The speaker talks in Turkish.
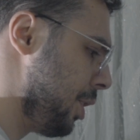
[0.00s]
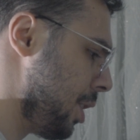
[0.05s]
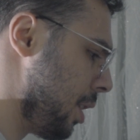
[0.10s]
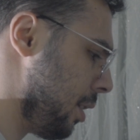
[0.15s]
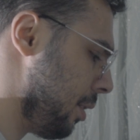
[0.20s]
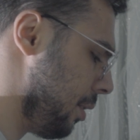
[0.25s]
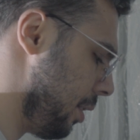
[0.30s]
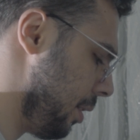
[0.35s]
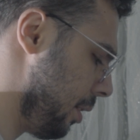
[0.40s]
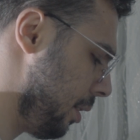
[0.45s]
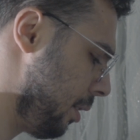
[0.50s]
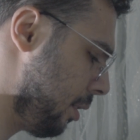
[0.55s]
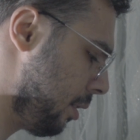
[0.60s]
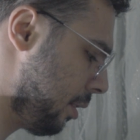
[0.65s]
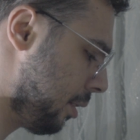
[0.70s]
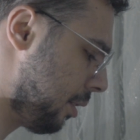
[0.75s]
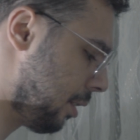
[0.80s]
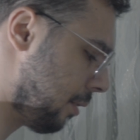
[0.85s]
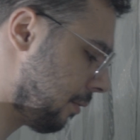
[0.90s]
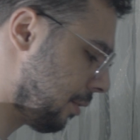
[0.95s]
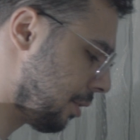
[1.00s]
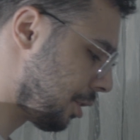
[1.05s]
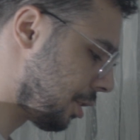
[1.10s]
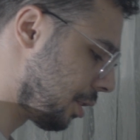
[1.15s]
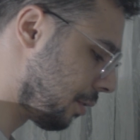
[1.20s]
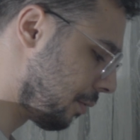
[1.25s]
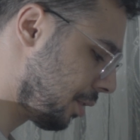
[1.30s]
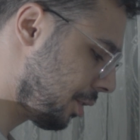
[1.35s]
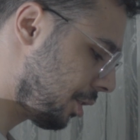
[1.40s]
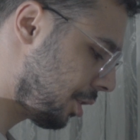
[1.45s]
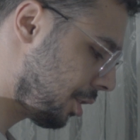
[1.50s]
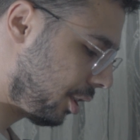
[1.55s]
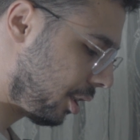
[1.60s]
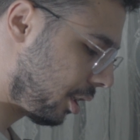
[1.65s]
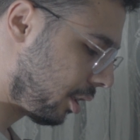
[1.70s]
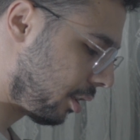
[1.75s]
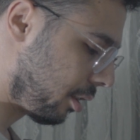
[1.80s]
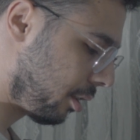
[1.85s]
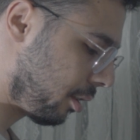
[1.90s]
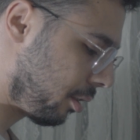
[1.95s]
Pişenleri yavaş yavaş
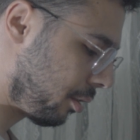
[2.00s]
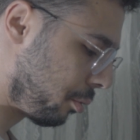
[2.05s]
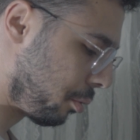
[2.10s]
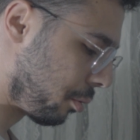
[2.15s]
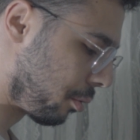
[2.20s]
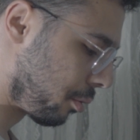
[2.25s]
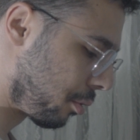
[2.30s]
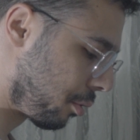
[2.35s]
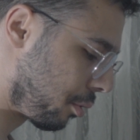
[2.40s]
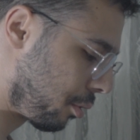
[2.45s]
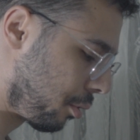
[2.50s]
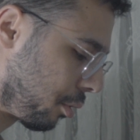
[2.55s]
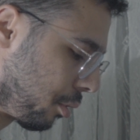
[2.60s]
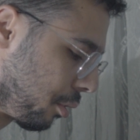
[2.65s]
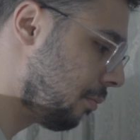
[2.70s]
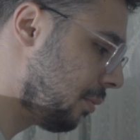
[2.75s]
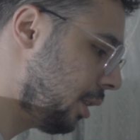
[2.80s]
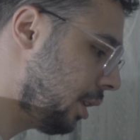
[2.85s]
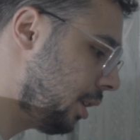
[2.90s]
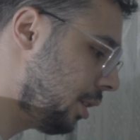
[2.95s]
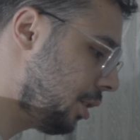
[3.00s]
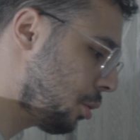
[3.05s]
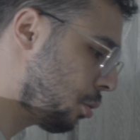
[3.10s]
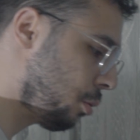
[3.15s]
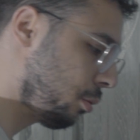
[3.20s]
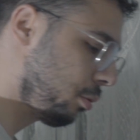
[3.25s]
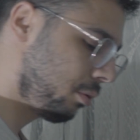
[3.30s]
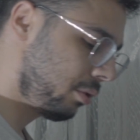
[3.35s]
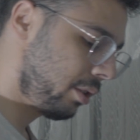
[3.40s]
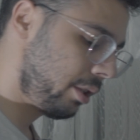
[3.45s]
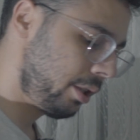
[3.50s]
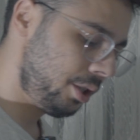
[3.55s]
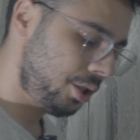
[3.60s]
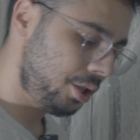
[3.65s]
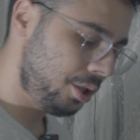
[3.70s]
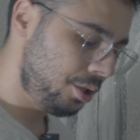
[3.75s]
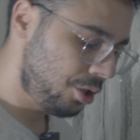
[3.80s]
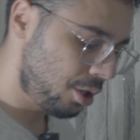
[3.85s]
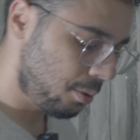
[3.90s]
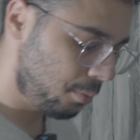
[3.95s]
kenara alıyoruz. Bir de ince oldukları
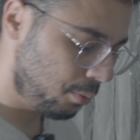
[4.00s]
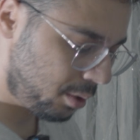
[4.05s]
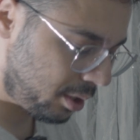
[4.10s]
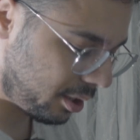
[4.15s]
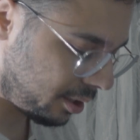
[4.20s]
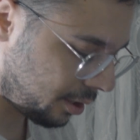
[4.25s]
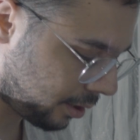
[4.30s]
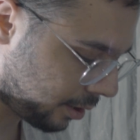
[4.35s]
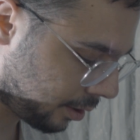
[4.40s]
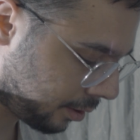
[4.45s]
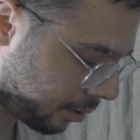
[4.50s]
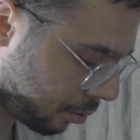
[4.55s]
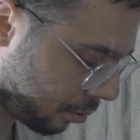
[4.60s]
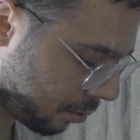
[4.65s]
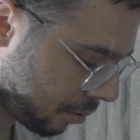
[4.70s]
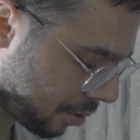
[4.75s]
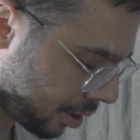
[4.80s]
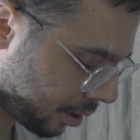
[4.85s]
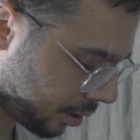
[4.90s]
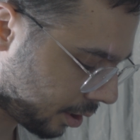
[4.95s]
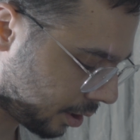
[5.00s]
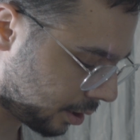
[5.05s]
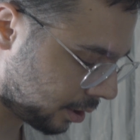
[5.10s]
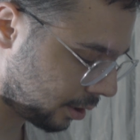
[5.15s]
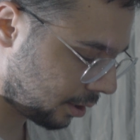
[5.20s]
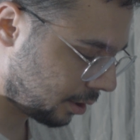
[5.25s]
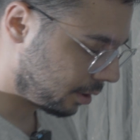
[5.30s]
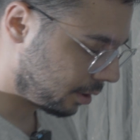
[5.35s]
için çabuk kıtır kıtır olacaklar.